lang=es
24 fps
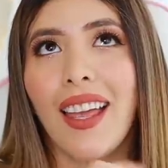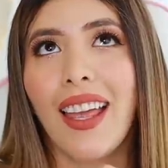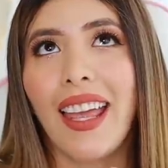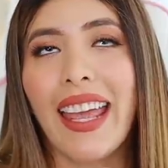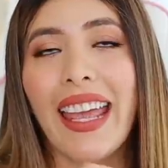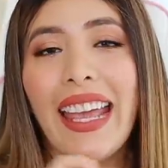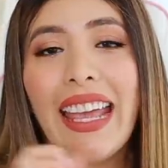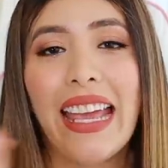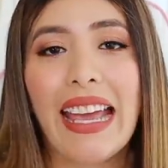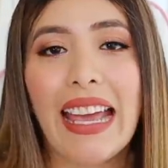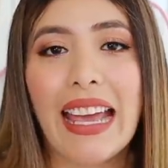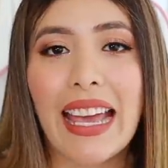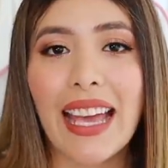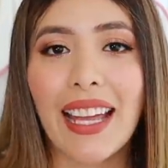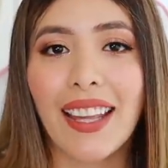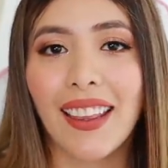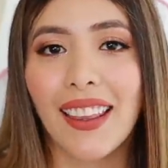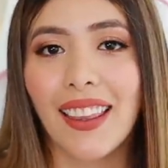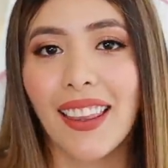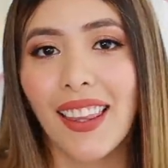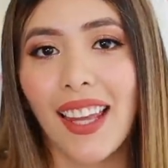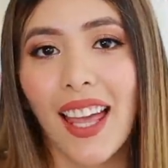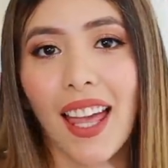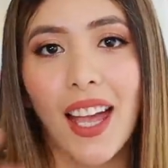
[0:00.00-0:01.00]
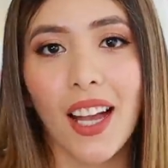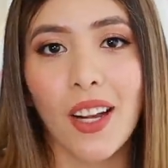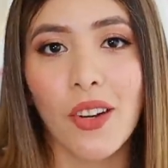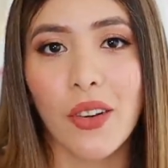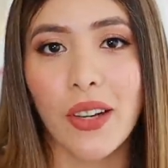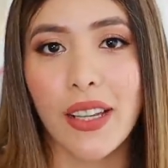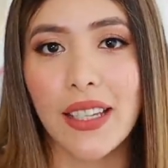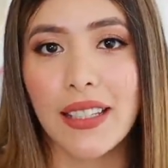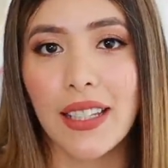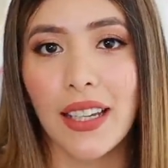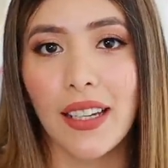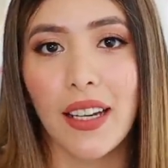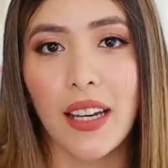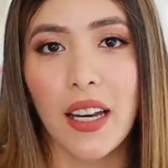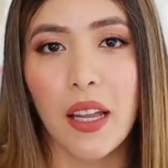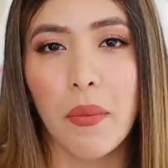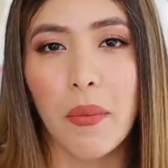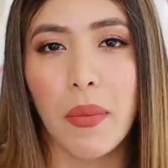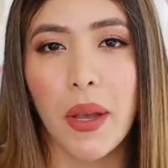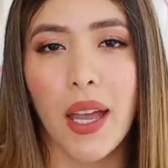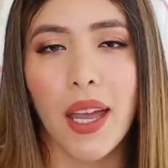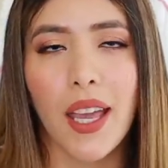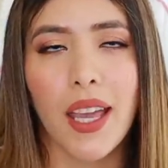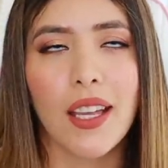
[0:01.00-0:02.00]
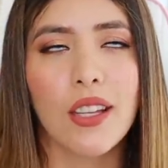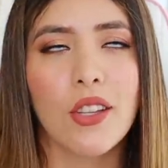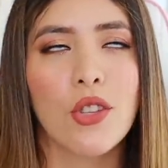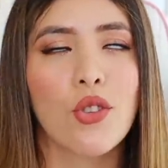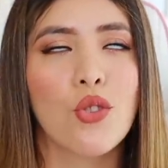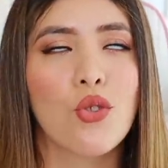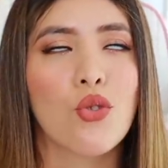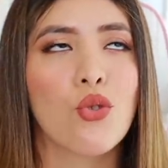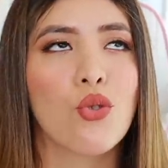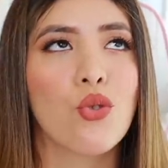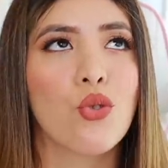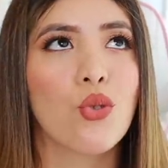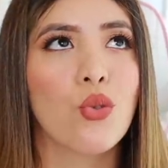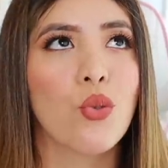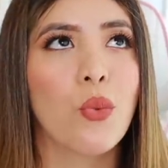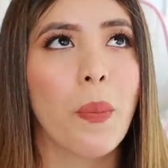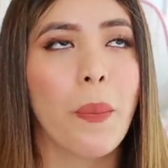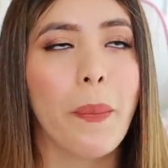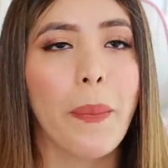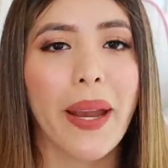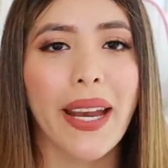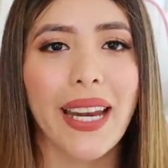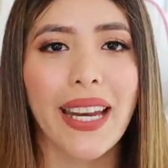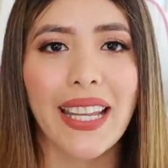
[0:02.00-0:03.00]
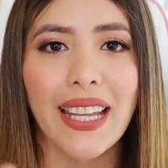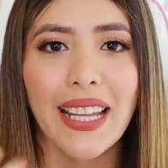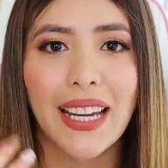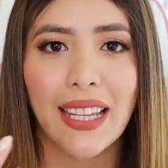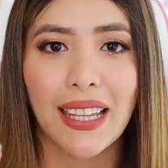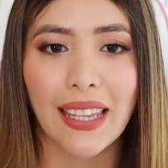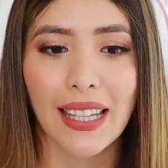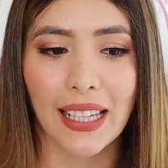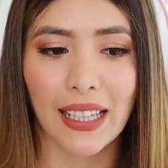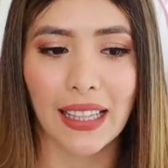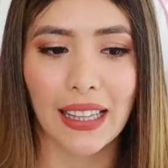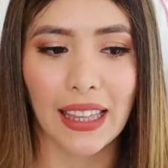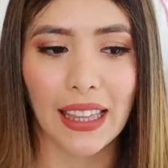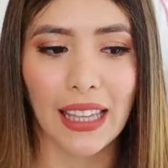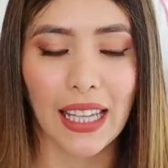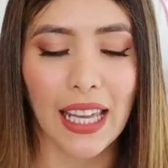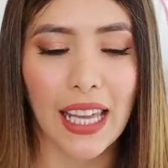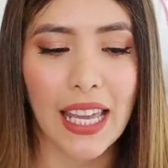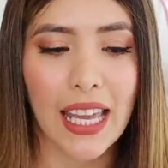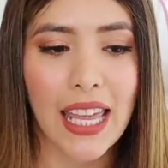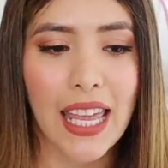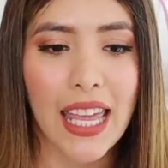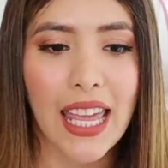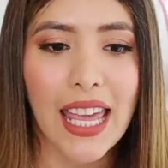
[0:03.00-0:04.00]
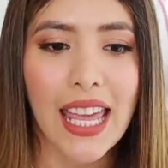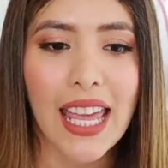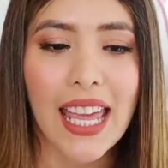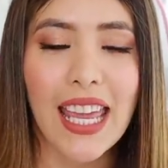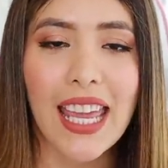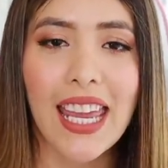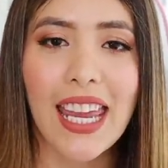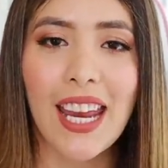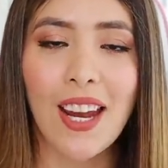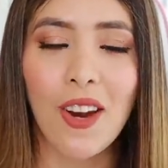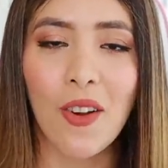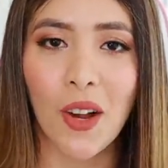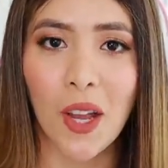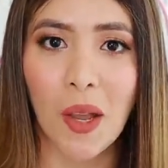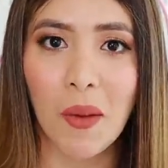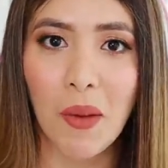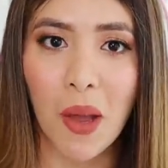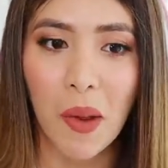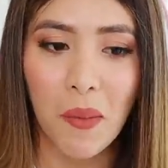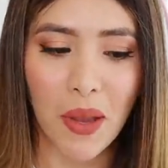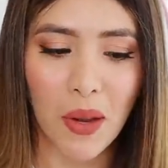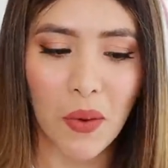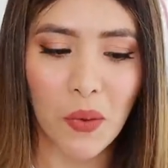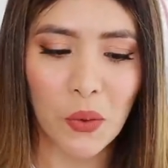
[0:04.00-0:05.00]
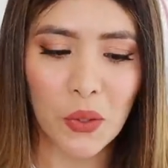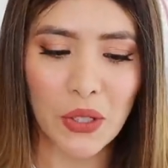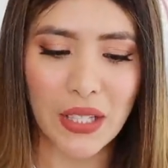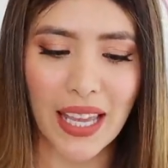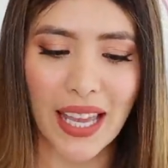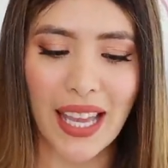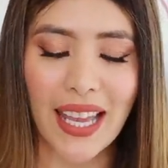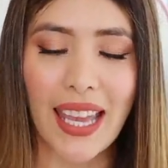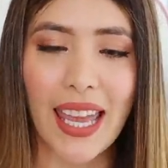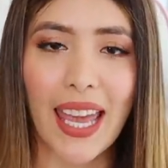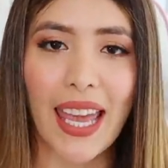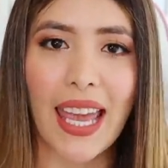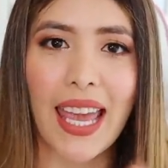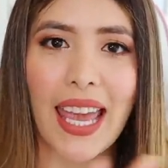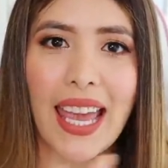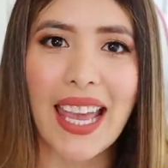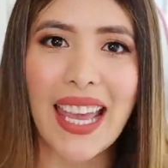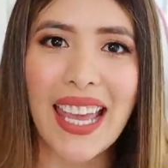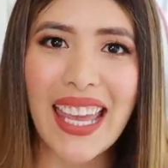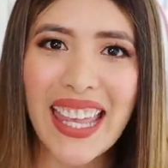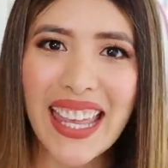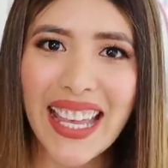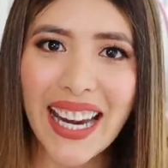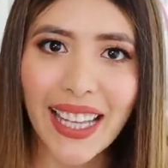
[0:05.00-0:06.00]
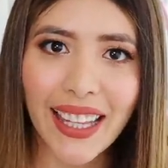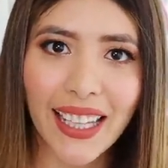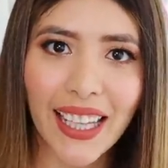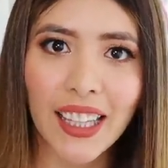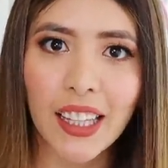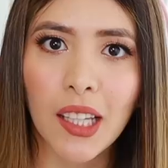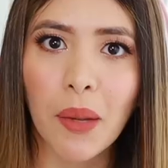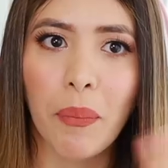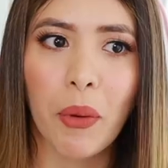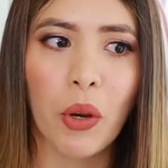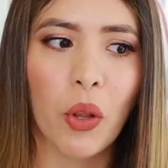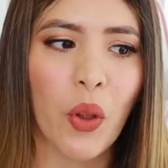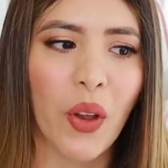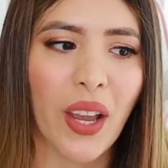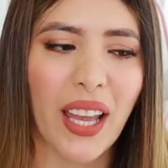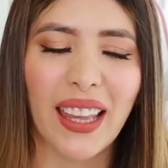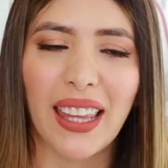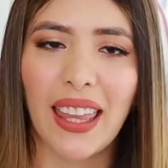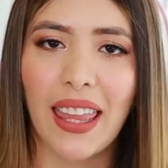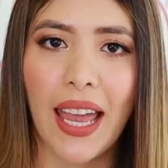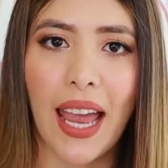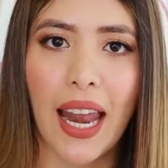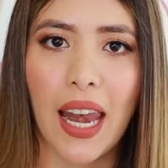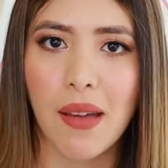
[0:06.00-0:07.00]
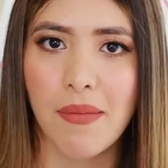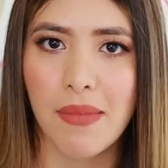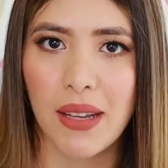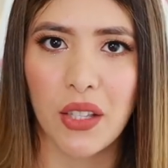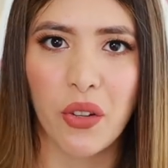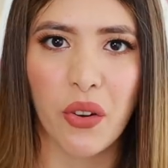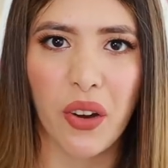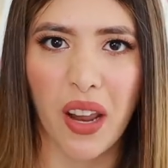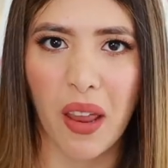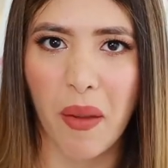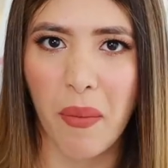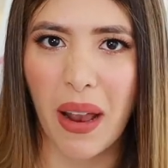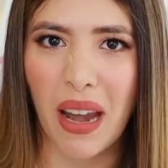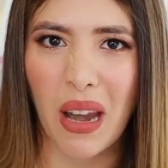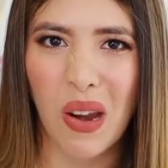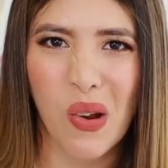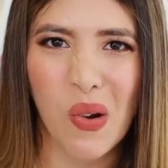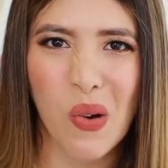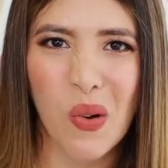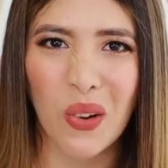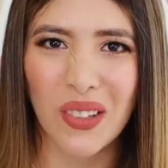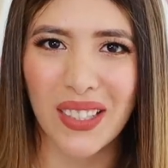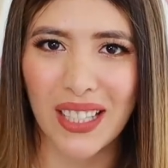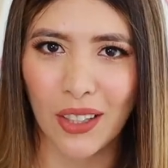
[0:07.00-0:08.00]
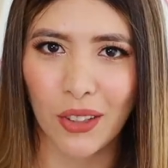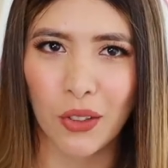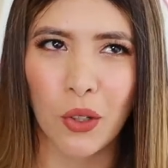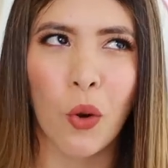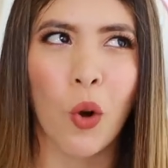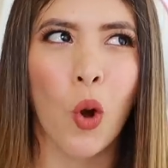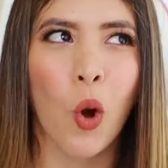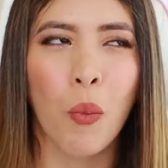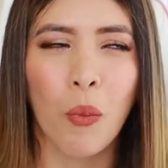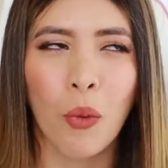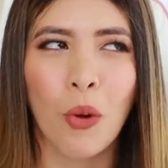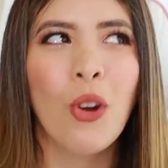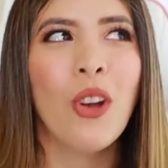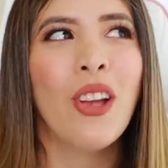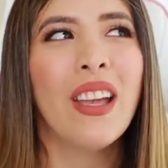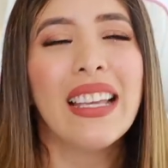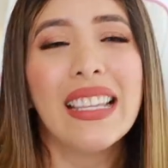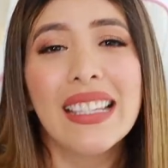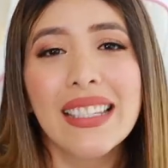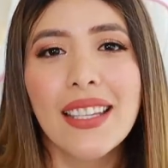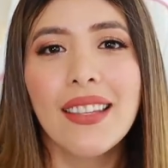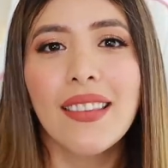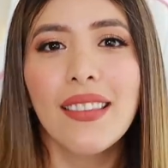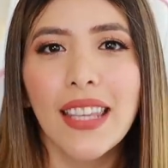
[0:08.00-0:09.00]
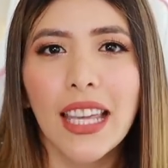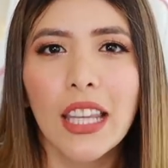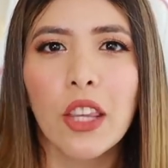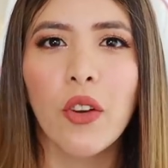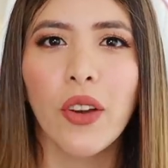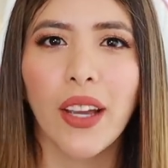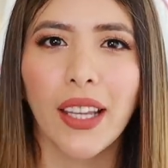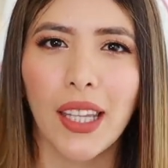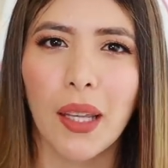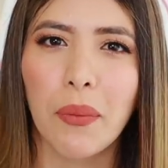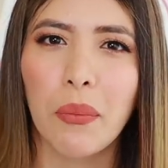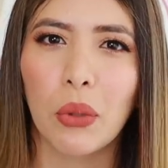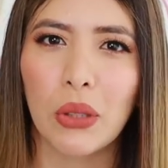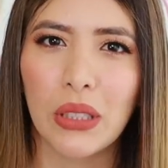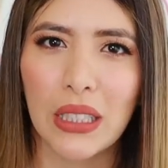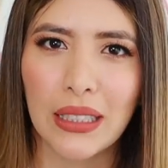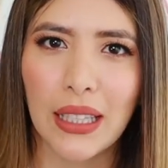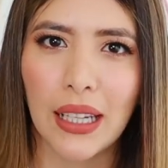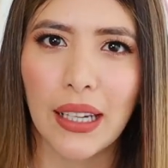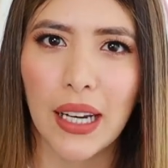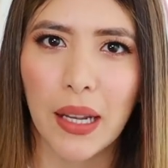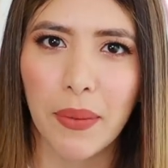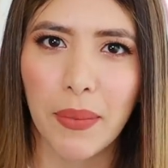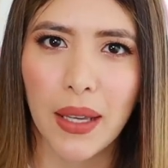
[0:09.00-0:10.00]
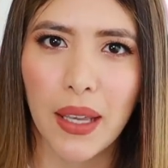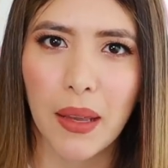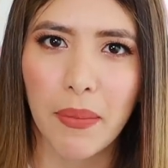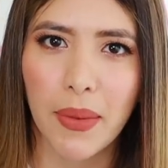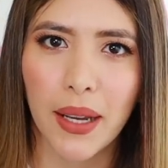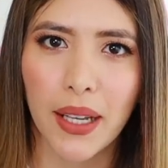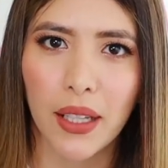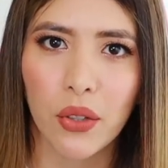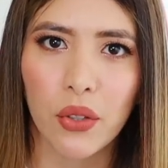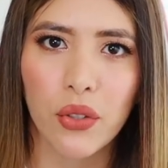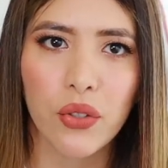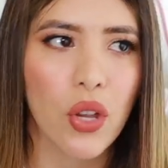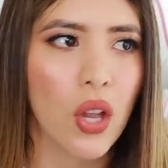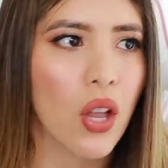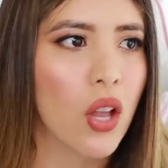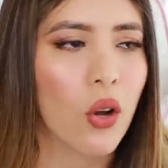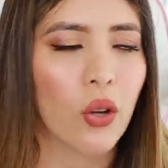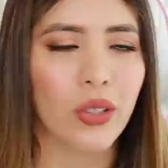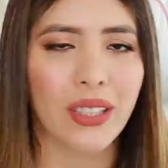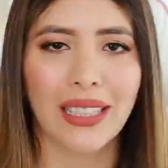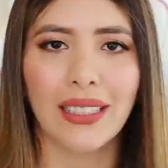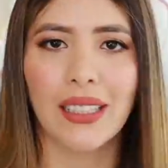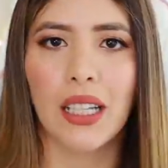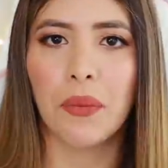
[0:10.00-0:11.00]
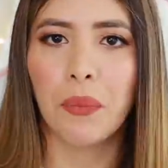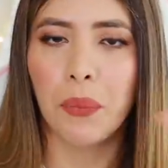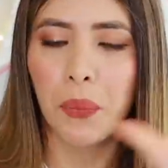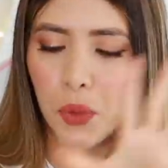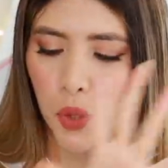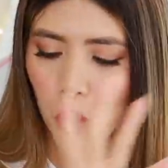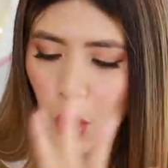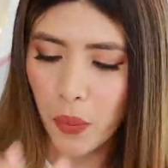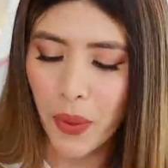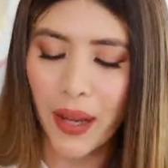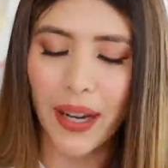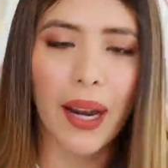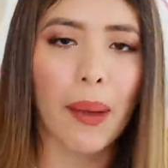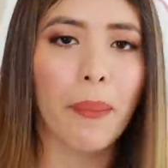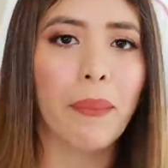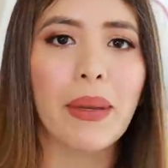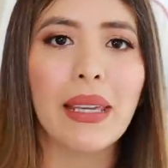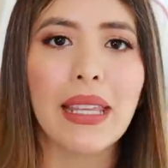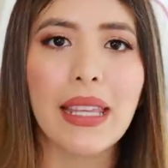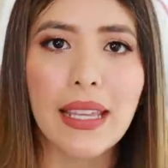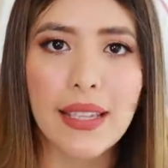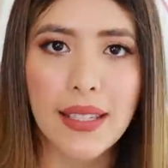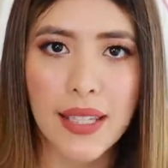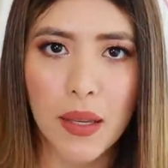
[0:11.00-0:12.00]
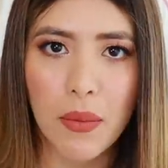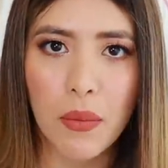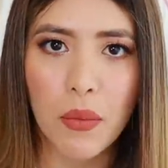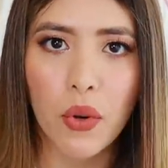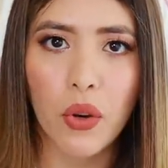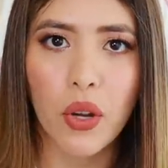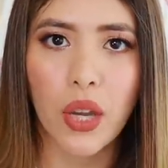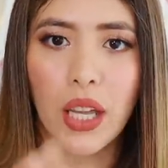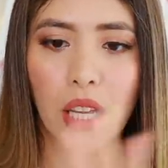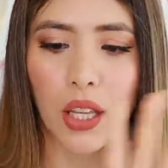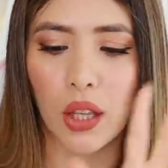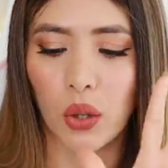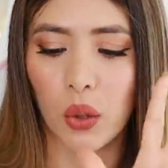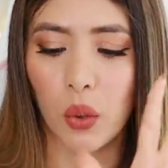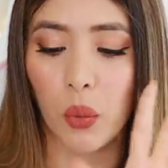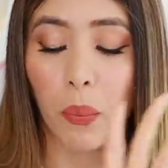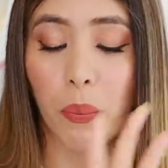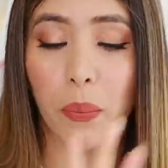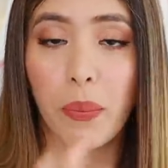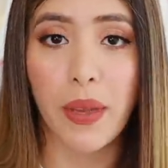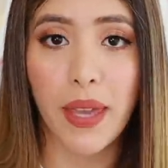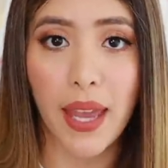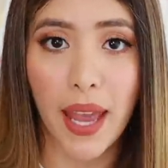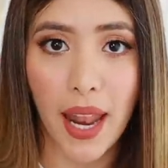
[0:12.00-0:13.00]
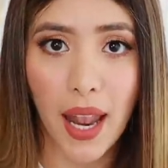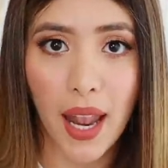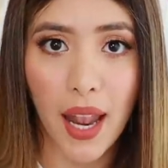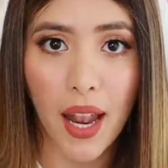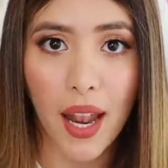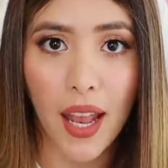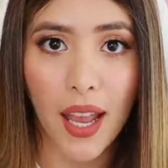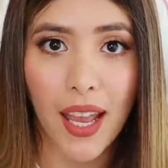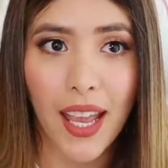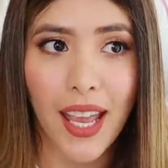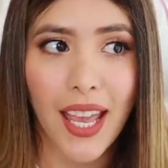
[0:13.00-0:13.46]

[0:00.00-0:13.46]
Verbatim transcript: encantada con esta crema, es súper hidratante. Y lo que más me gusta es que es hidratante, pero no es que te deja la mano resbalosa o como sintiendo que te pusiste crema de manos. O sea, se absorbe rapidísimo en tu piel